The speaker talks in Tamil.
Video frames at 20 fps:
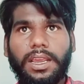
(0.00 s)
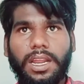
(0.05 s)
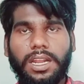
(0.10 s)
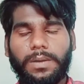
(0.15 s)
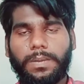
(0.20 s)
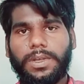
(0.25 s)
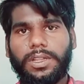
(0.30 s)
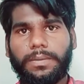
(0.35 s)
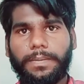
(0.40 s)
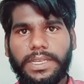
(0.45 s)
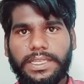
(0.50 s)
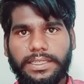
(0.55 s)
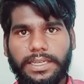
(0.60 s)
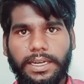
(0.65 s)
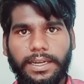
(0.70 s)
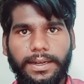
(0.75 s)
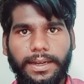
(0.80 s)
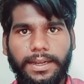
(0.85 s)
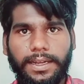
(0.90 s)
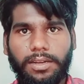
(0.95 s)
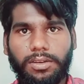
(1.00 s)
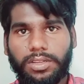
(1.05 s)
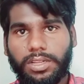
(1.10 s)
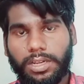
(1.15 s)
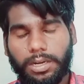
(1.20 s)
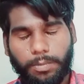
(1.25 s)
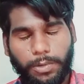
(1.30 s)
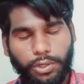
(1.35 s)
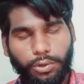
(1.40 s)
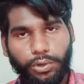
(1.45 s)
கண்டிப்பாக அந்த பெஸ்ட்டான டைட்டில்
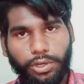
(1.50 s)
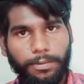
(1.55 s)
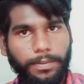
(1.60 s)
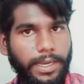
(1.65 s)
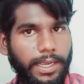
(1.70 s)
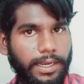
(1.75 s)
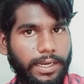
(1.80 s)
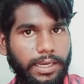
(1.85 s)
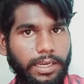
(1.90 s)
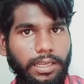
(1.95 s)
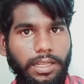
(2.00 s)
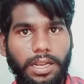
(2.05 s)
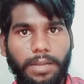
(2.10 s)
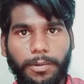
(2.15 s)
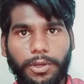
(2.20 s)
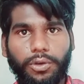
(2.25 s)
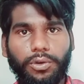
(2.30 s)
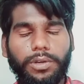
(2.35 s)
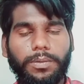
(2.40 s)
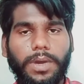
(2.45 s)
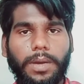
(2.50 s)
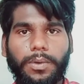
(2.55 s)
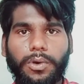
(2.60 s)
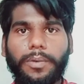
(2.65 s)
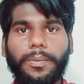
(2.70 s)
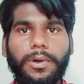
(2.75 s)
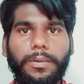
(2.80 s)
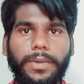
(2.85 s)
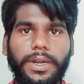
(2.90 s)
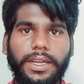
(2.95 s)
வந்து நம்ம யூடியூப்லேயே இருக்குது நம்ம யூடியூப் ஆப்
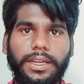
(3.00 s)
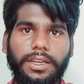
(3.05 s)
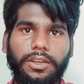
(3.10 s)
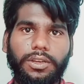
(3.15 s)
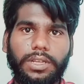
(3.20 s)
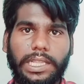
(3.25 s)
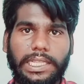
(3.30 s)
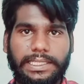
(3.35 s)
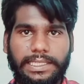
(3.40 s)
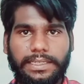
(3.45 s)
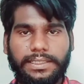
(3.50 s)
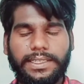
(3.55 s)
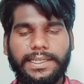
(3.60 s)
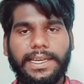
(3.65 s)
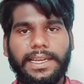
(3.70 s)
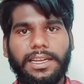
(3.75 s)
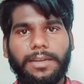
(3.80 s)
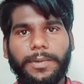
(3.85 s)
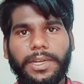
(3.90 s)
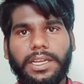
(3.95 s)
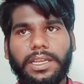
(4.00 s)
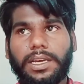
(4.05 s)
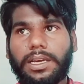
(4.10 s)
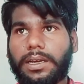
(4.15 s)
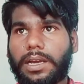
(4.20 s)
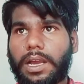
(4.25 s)
ஓப்பன் பண்ணிட்டு அந்த சர்ச்சைக்கான போய்ட்டு